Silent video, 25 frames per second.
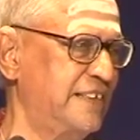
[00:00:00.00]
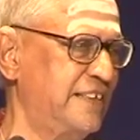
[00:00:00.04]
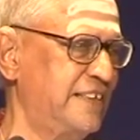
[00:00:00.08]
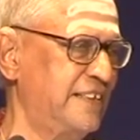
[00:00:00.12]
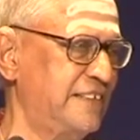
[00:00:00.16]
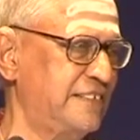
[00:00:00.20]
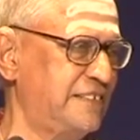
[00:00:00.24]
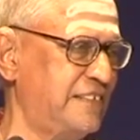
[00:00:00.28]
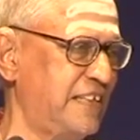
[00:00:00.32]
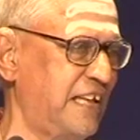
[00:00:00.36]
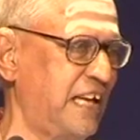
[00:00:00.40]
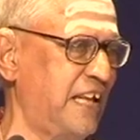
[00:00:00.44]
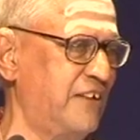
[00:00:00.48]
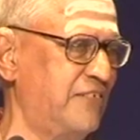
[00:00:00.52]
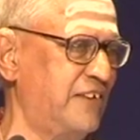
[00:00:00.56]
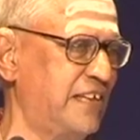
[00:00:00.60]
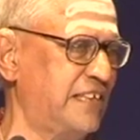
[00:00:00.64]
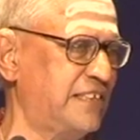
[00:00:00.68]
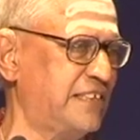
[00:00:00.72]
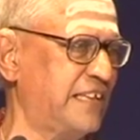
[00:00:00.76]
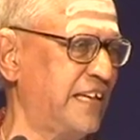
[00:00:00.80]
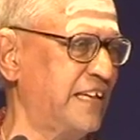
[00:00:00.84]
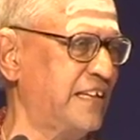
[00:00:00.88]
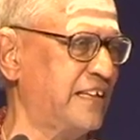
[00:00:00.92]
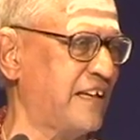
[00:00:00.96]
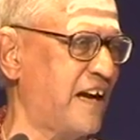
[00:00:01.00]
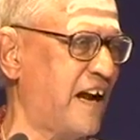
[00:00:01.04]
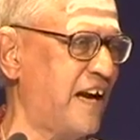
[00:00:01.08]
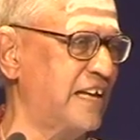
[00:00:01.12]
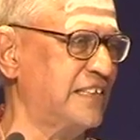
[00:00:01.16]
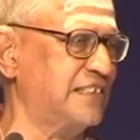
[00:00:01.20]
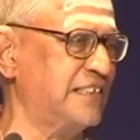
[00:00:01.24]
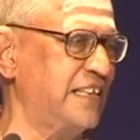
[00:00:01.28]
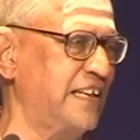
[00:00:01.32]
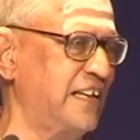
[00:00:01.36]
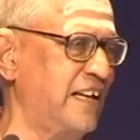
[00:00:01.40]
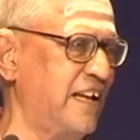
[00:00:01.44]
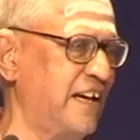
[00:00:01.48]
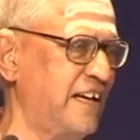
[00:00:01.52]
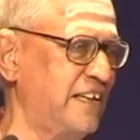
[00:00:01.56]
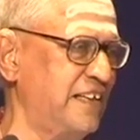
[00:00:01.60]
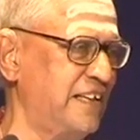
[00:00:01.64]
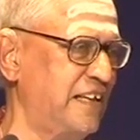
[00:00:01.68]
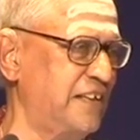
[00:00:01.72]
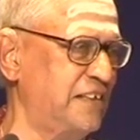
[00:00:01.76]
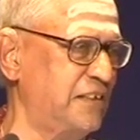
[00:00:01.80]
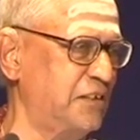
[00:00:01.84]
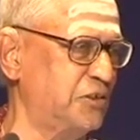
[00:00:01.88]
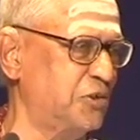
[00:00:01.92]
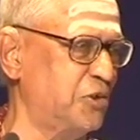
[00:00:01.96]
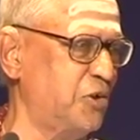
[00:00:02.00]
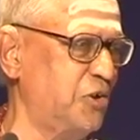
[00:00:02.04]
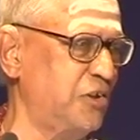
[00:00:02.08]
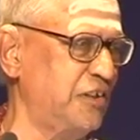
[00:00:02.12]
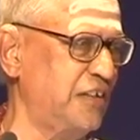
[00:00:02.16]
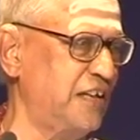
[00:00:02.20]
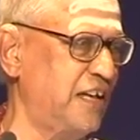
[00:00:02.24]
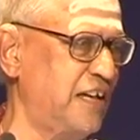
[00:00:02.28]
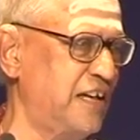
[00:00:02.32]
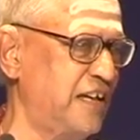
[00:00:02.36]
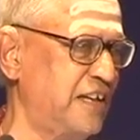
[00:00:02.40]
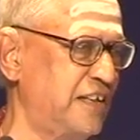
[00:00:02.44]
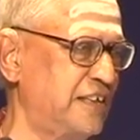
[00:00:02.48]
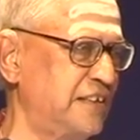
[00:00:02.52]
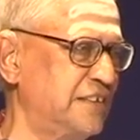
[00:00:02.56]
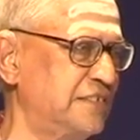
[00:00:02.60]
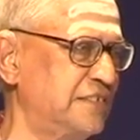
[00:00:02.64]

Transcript: சிலவற்றை காட்டினான் என்று சொல்லுகிறார்